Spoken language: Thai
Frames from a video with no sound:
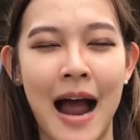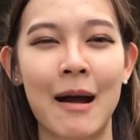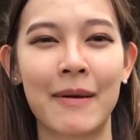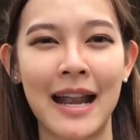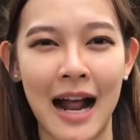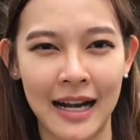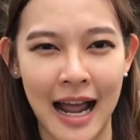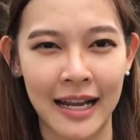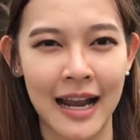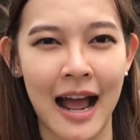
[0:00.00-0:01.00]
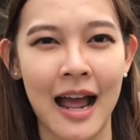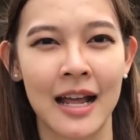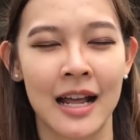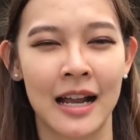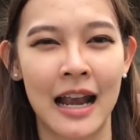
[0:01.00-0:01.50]
พาไปทางไหนนะคะ
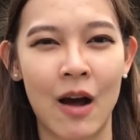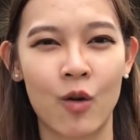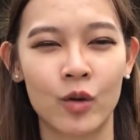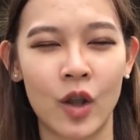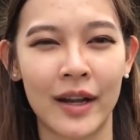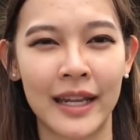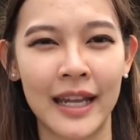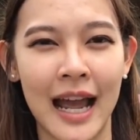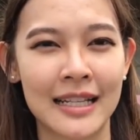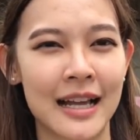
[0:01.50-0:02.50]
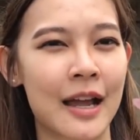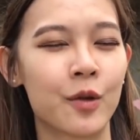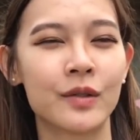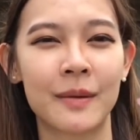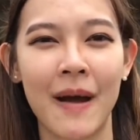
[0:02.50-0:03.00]
เราตอนนี้อาจจะอา
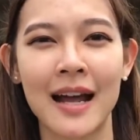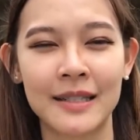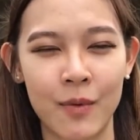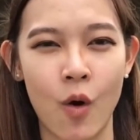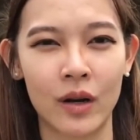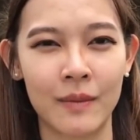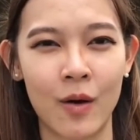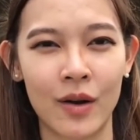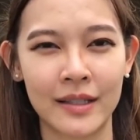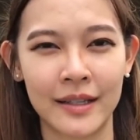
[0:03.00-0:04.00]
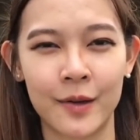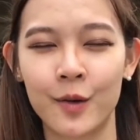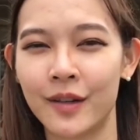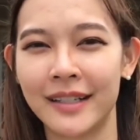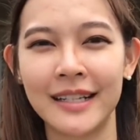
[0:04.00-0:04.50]
ยุ 15-16หรือบางคนอาจจะอายุ
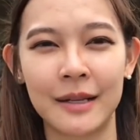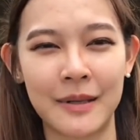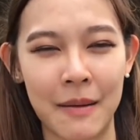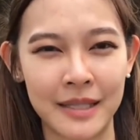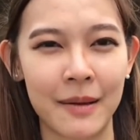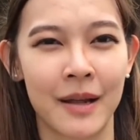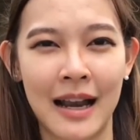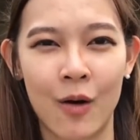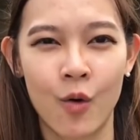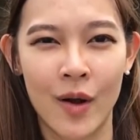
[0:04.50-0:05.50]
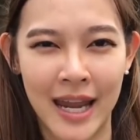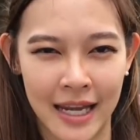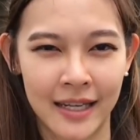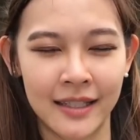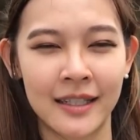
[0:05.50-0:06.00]
20-30เรา
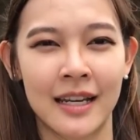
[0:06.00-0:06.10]
เห็น